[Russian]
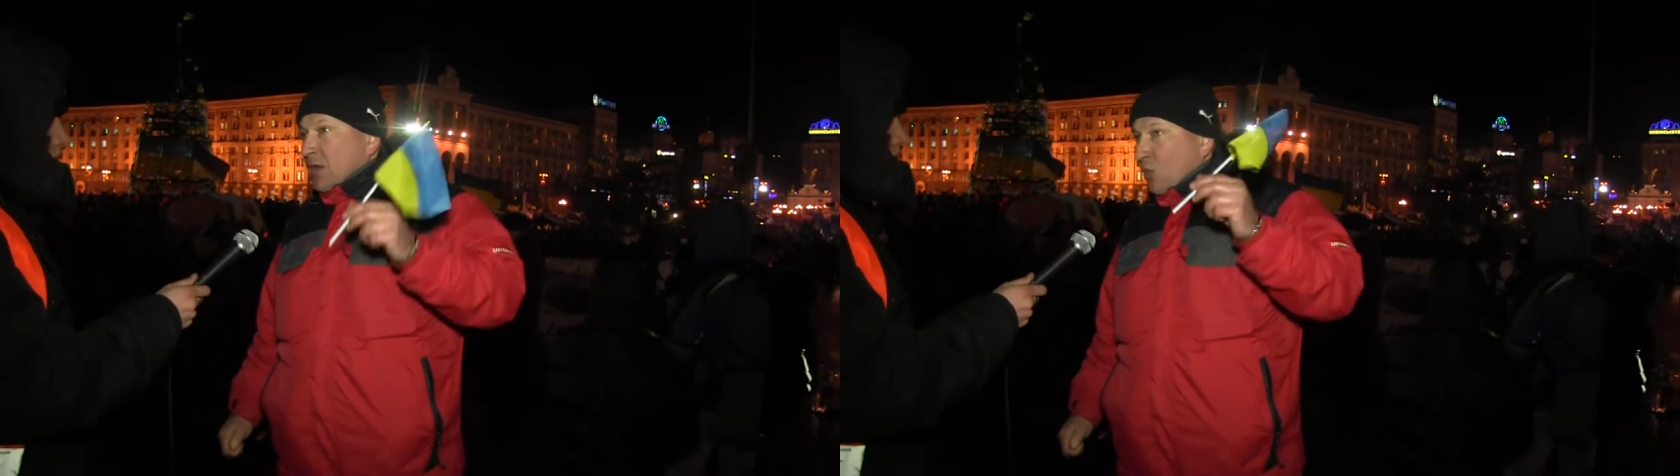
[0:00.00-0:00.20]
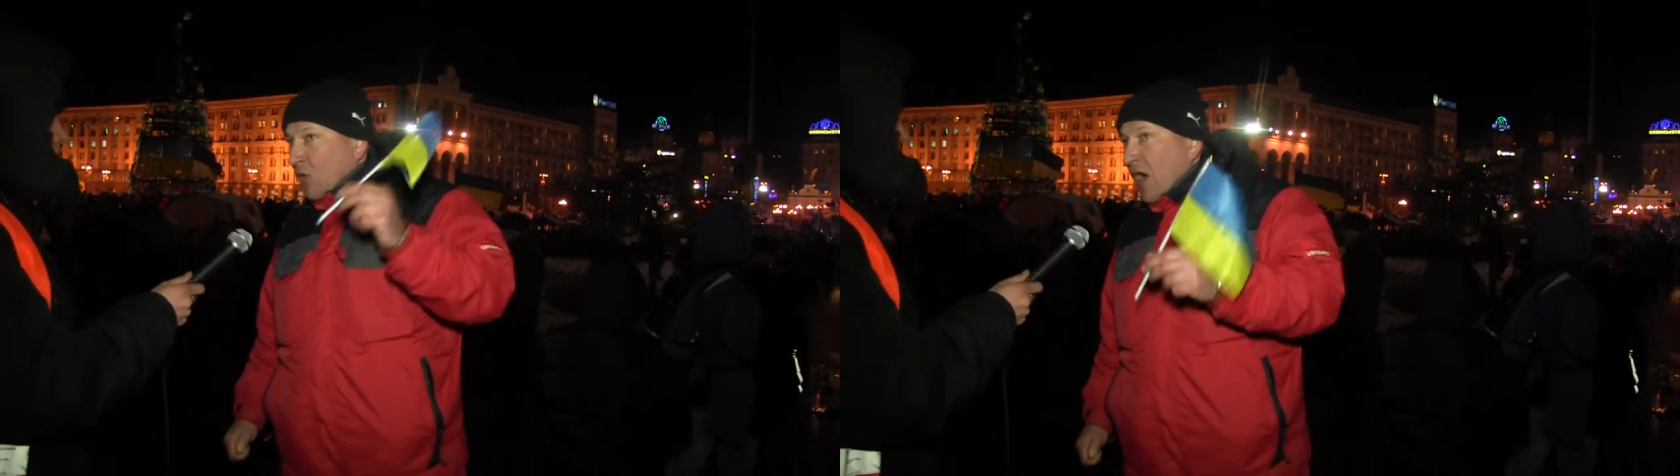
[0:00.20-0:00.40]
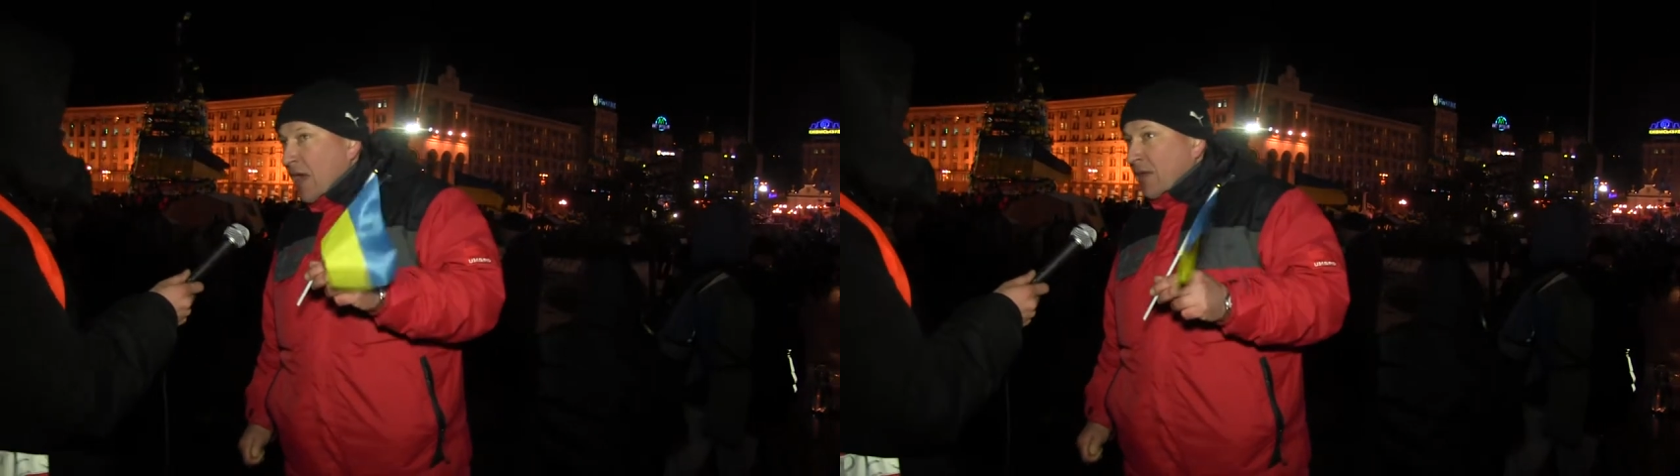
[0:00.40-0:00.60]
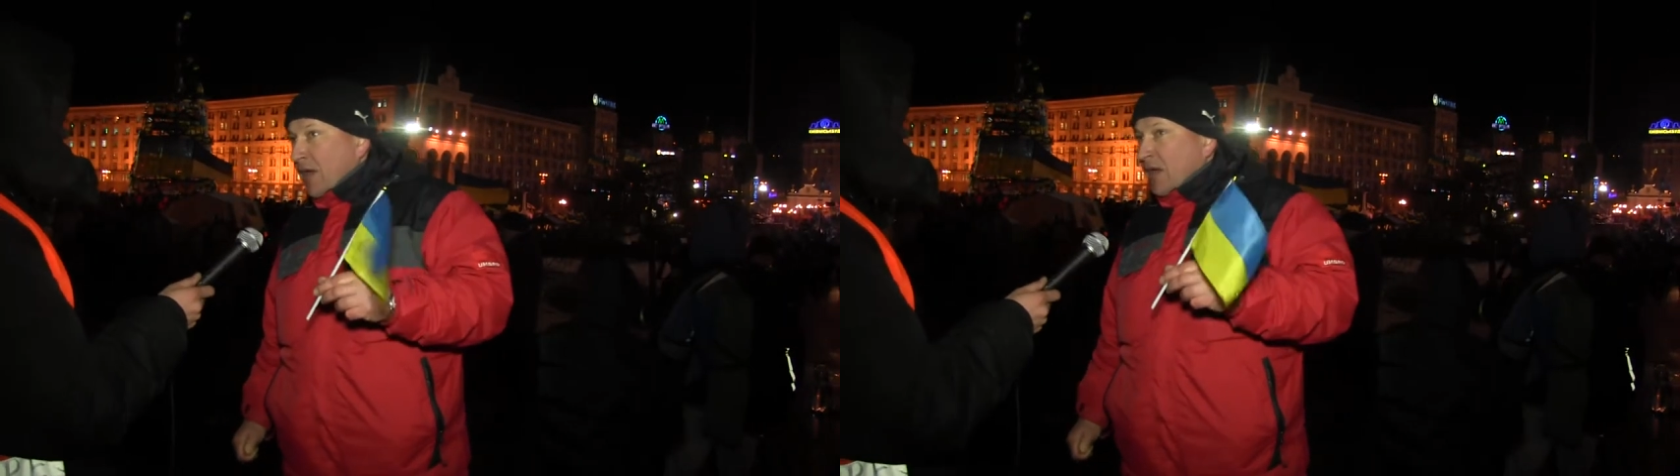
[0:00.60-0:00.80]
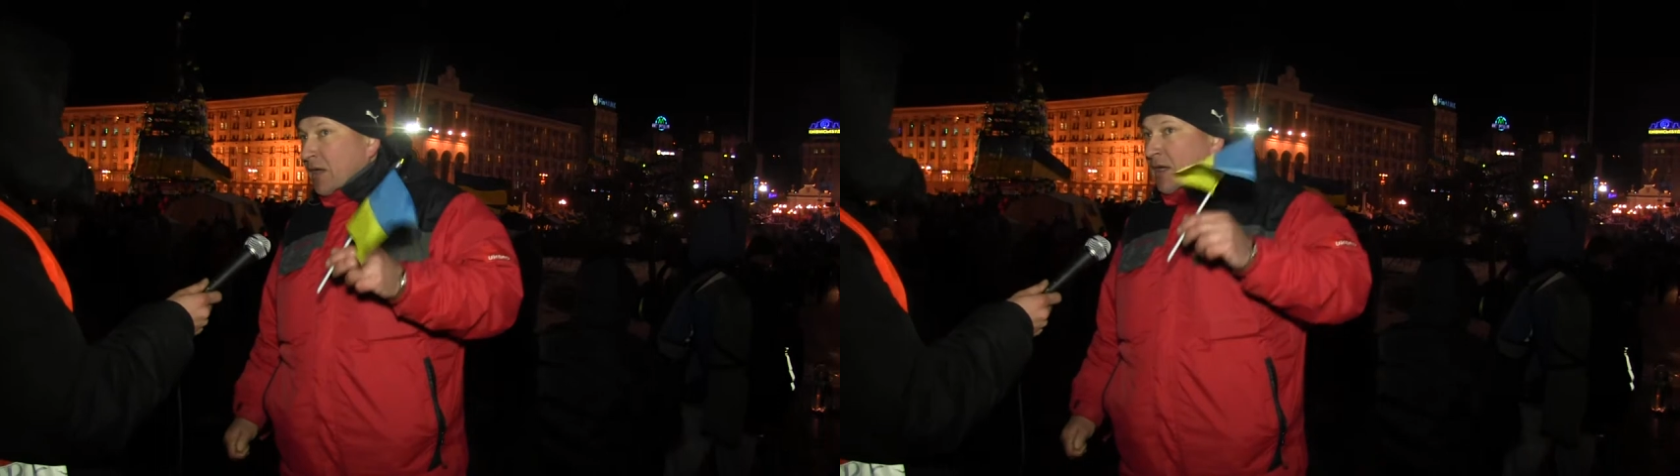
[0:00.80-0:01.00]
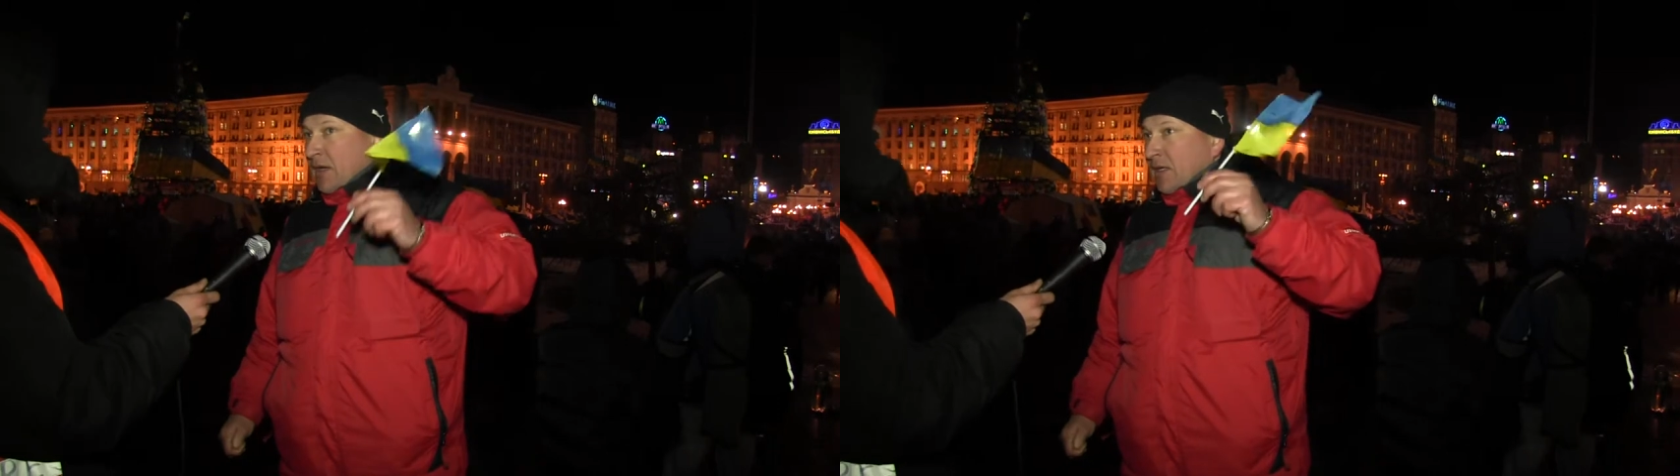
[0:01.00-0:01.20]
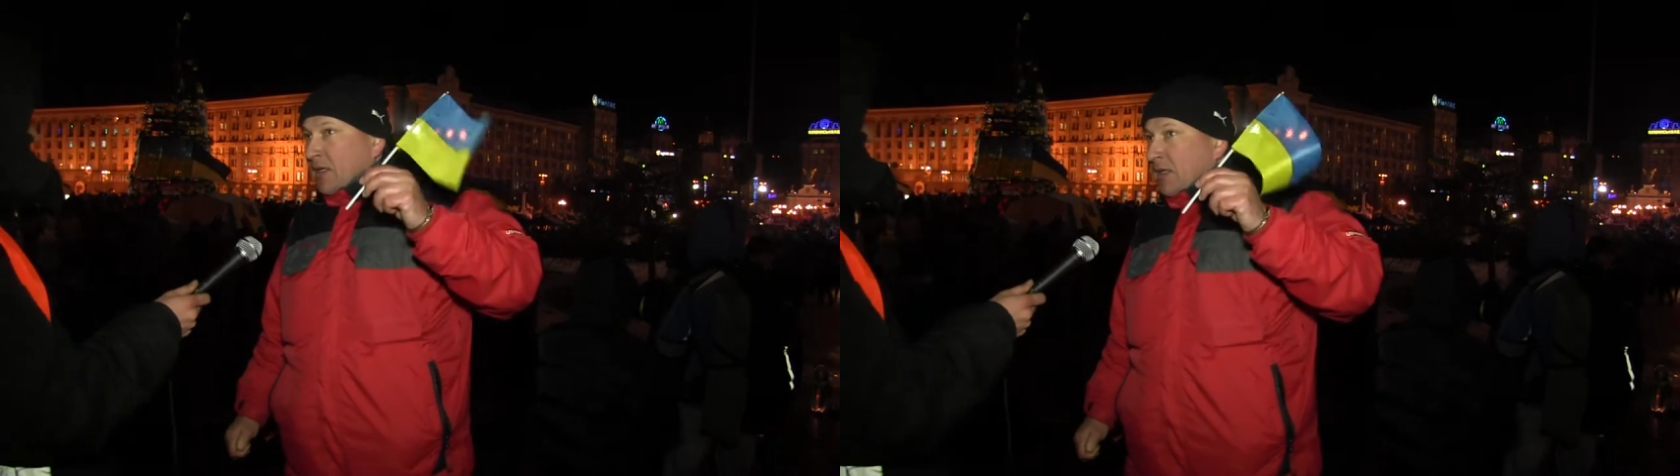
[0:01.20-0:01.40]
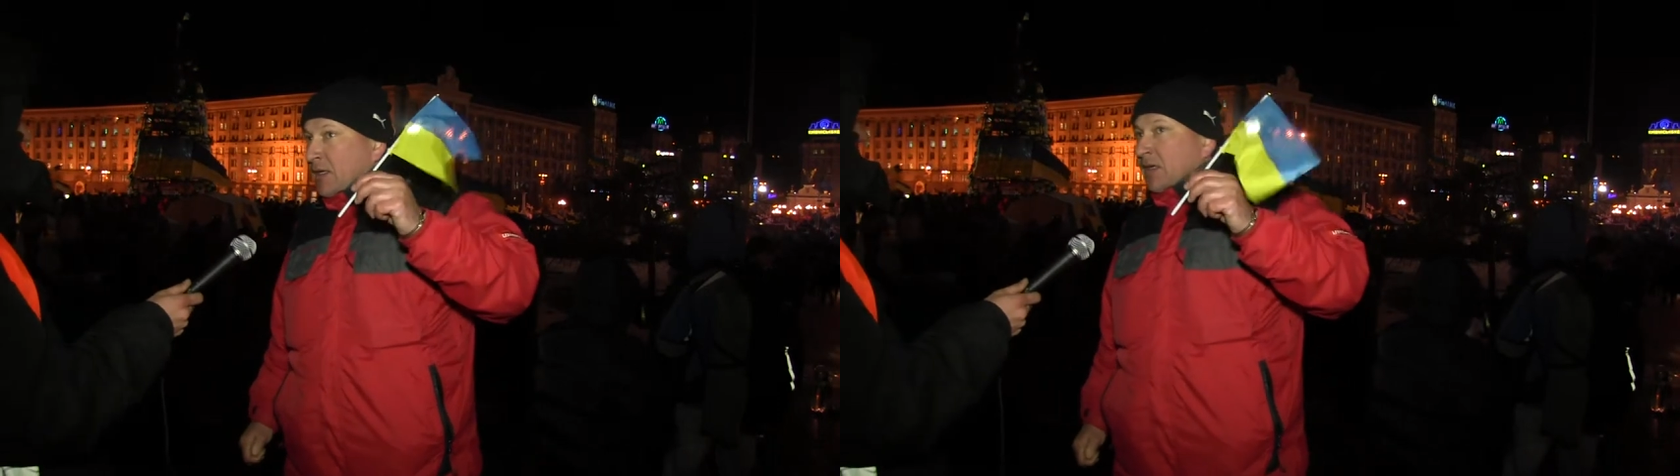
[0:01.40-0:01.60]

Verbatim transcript: руками э,